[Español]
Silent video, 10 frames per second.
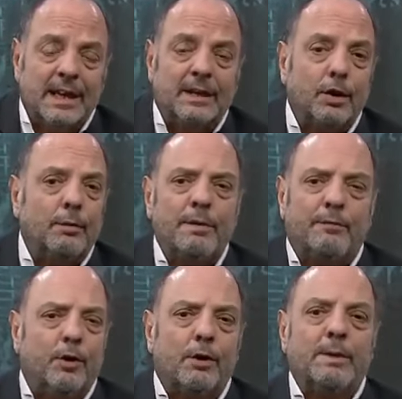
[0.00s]
que toda
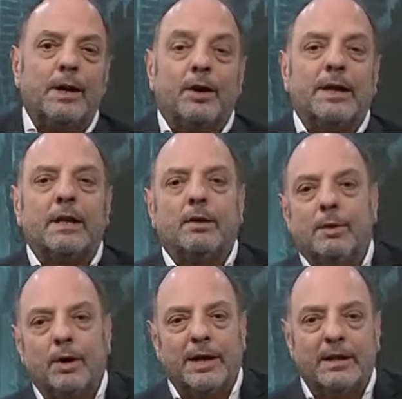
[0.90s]
mi forma y lo que
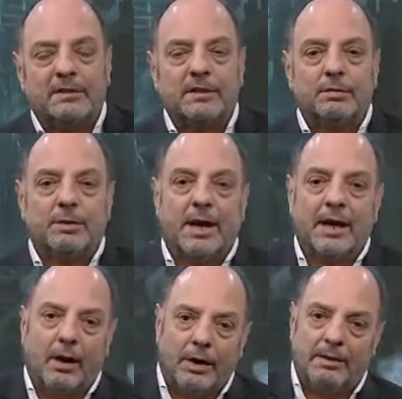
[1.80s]
digo me lo quieren
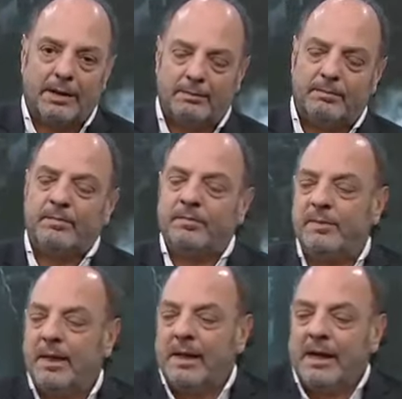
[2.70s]
censurar. Ahora
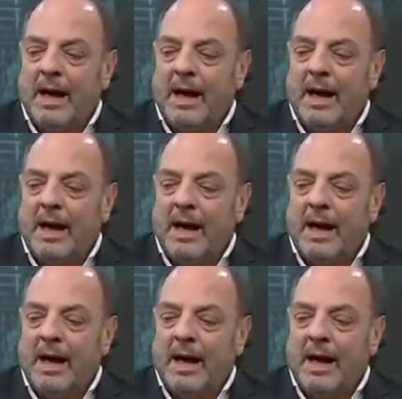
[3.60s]
bien,